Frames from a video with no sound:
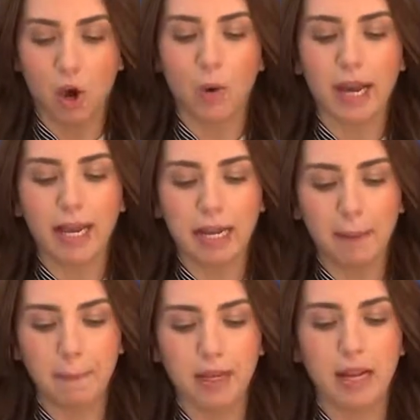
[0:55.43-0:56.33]
ورح
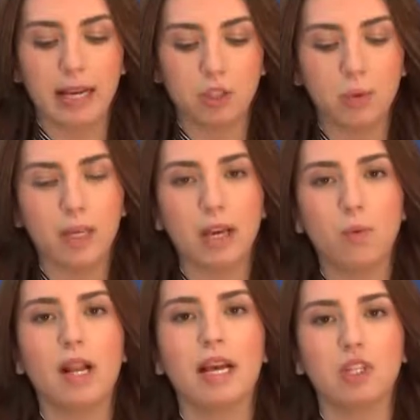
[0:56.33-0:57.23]
نأمن الأدوية
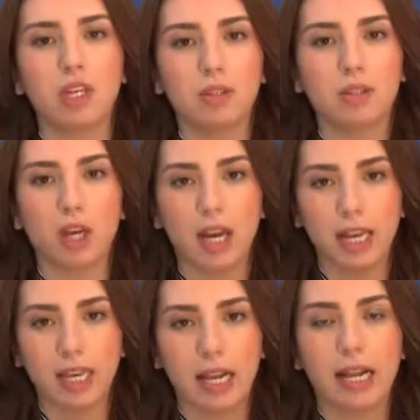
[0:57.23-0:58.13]
والحاجات
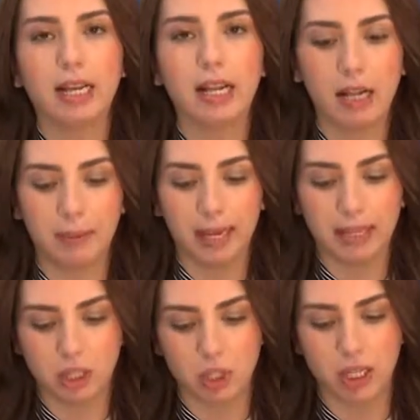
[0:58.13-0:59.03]
الصحية لكل
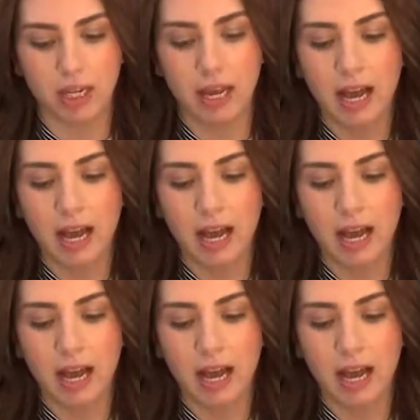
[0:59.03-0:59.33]
المحتاجين